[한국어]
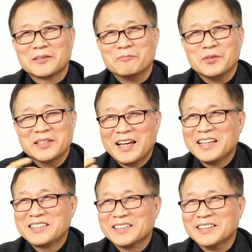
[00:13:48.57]

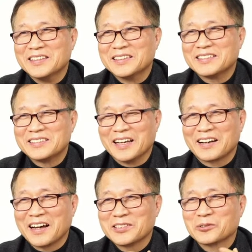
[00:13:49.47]
미래에 지을
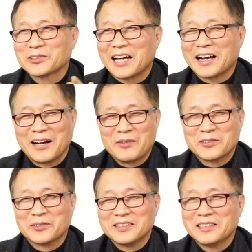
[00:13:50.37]
죄까지도
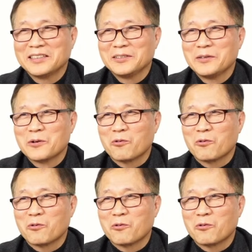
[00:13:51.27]
탕감해주는 이런